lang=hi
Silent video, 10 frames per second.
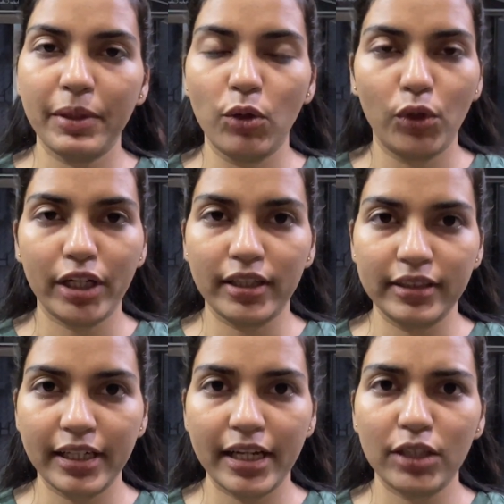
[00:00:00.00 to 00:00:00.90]
भिगो के रख
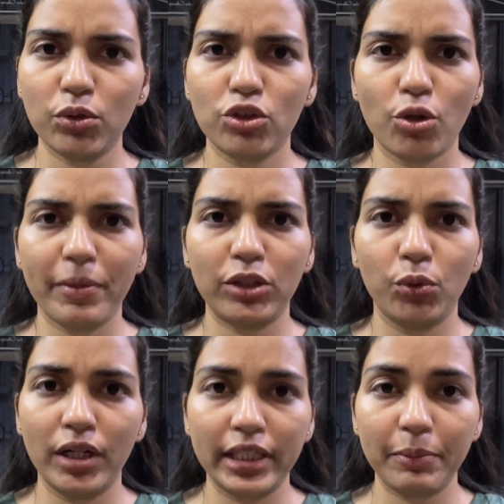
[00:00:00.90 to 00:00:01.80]
दिया है तो इसको मैं दो
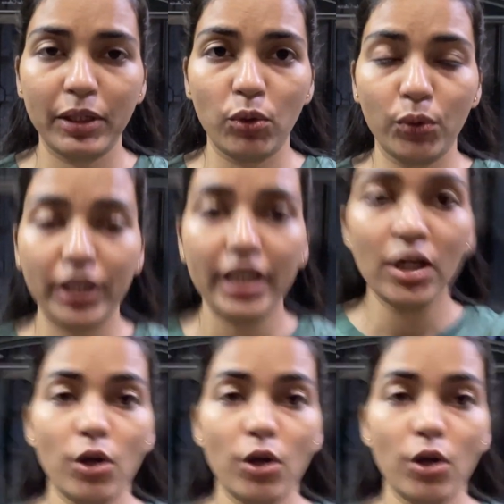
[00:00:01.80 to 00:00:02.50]
घंटे भिगोऊंगी